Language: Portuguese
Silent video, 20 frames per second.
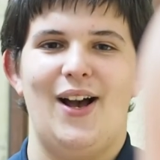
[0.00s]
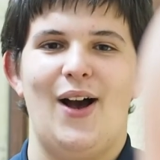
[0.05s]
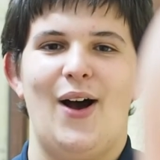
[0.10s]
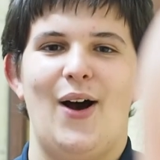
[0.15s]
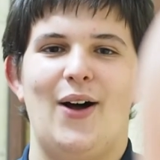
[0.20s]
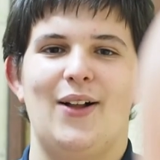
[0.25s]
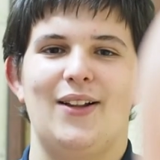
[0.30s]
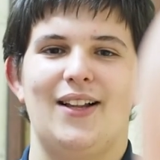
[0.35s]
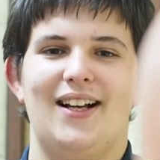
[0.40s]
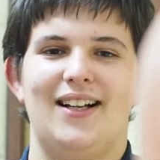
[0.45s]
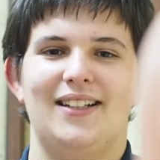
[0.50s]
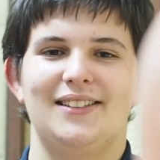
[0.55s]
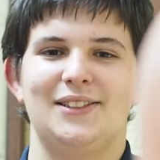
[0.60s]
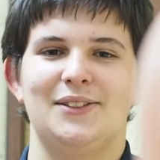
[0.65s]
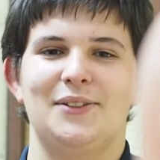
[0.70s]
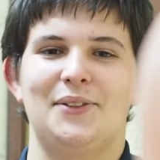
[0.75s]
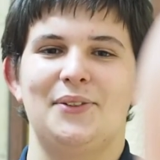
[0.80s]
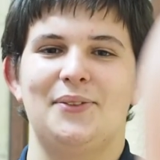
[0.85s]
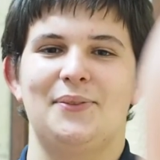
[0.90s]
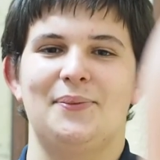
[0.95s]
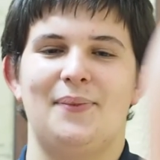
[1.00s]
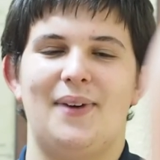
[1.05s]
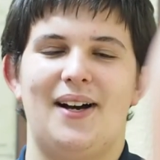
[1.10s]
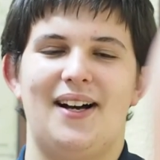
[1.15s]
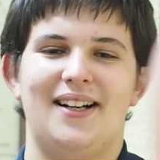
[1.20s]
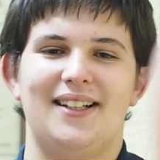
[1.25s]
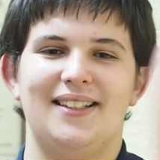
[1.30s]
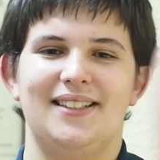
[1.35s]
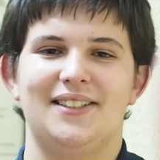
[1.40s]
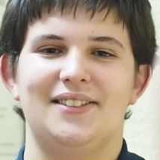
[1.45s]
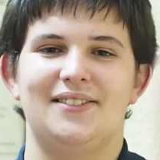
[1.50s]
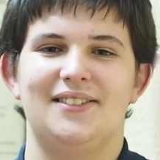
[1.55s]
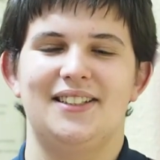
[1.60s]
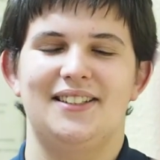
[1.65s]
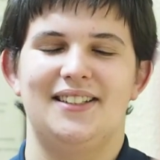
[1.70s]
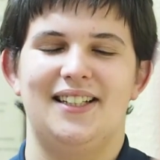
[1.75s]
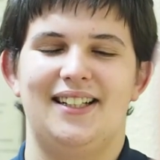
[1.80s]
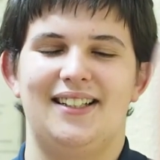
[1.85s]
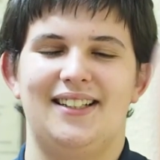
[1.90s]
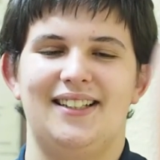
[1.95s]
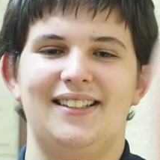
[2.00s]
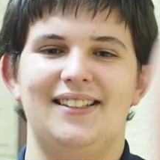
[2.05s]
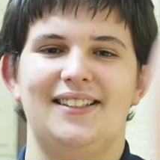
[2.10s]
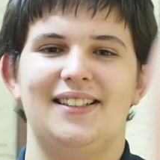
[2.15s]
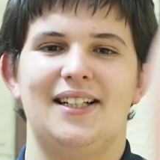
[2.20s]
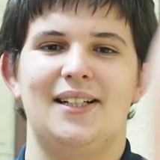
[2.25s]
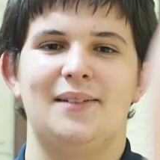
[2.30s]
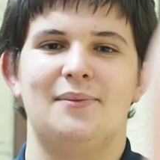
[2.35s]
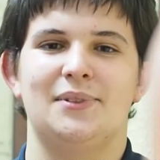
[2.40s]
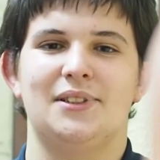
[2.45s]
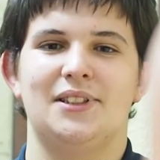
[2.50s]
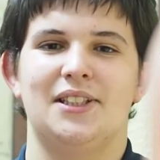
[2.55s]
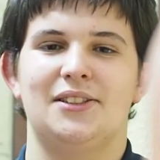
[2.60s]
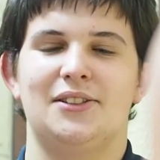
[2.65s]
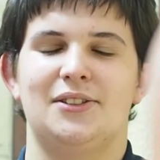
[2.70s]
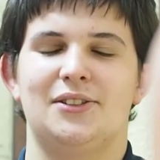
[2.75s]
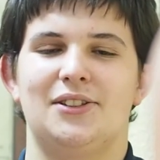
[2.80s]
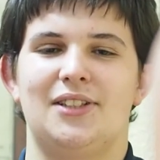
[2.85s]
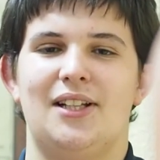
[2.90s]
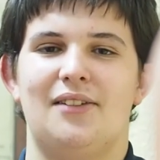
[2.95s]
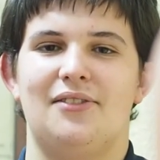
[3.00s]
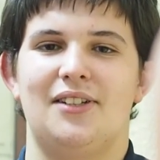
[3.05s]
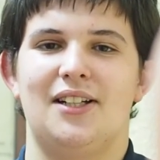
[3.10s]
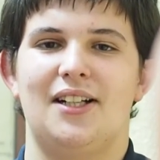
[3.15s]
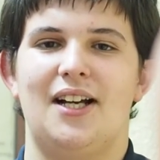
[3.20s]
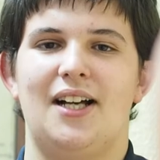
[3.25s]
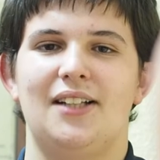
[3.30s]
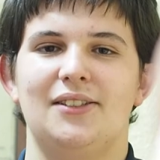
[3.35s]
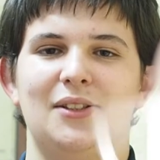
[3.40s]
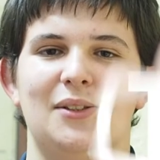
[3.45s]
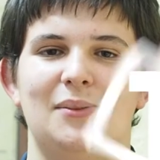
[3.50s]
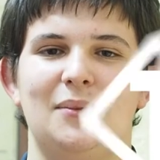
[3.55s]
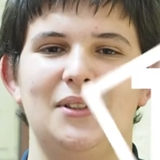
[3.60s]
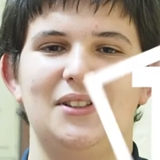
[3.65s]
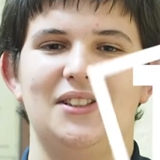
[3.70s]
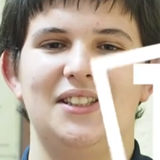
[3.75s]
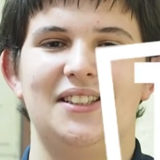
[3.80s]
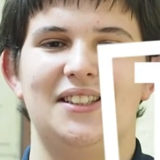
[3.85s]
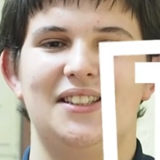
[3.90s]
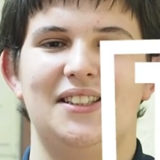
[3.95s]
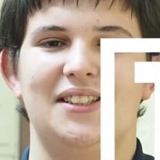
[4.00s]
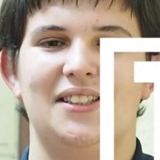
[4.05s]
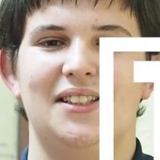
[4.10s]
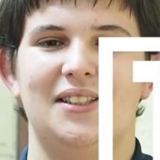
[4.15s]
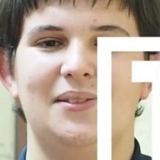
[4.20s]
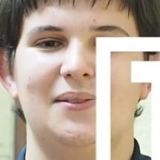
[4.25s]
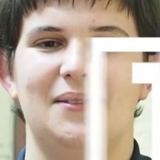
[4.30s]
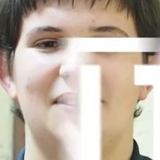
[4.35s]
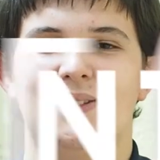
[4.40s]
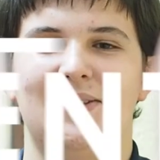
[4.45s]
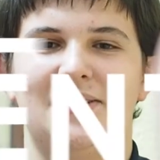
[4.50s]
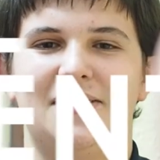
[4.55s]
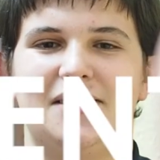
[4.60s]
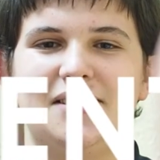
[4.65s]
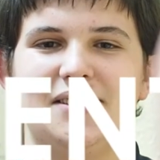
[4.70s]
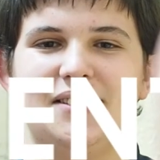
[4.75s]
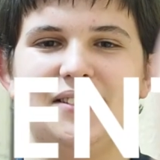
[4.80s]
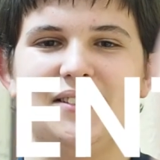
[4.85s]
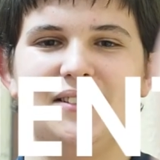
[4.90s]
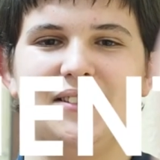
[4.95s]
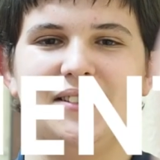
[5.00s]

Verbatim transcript: Olá, sou Tomás Vilela, apresento José Fragato, uma cientista de bolso.